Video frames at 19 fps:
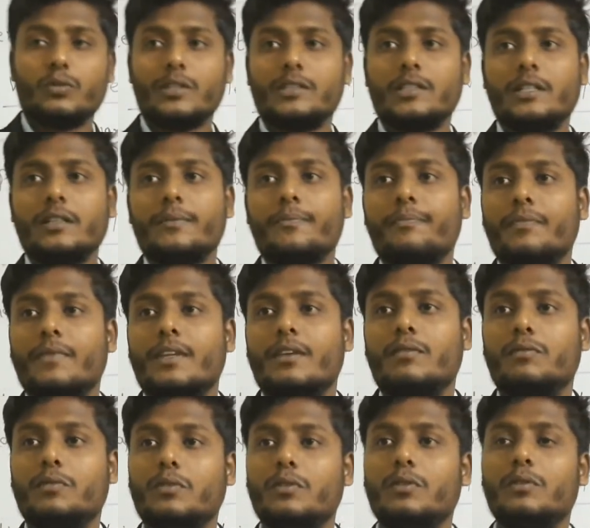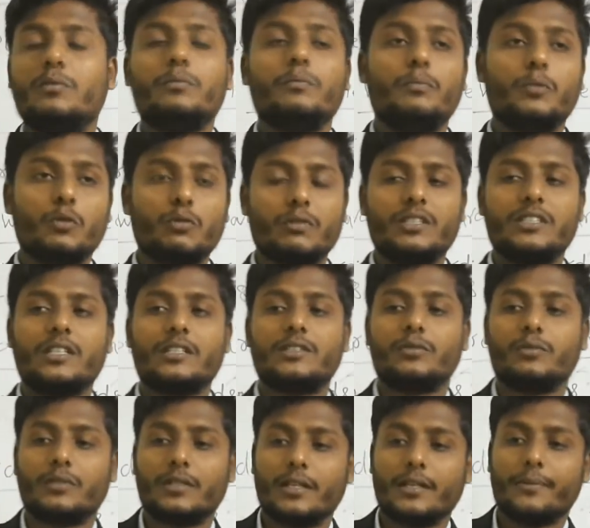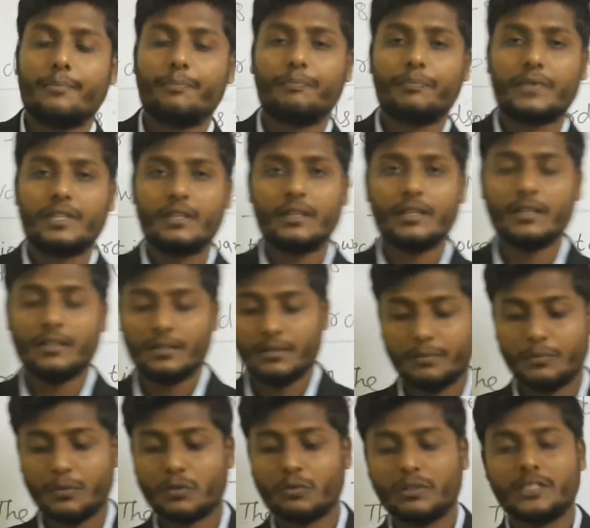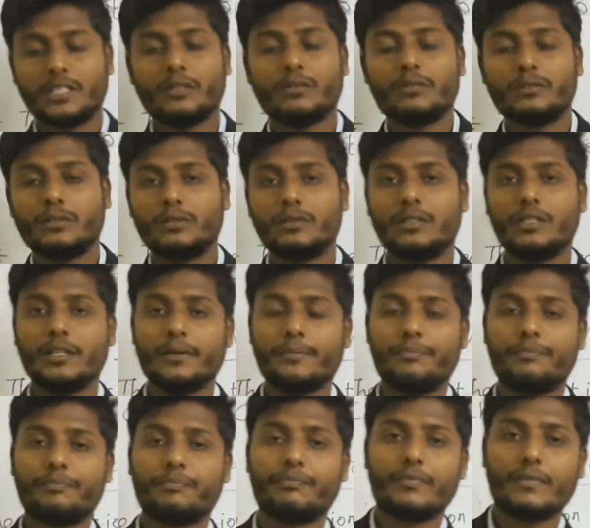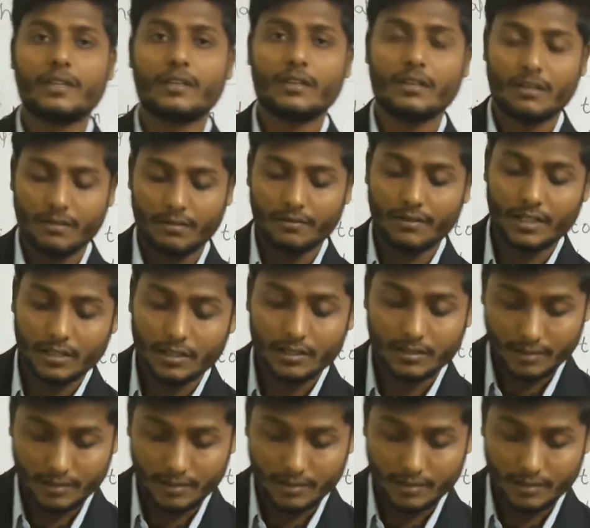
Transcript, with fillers: सूरज है वो पूर्व दिशा से उगता है ठीक है पूर्व दिशा कौन सी होती है वे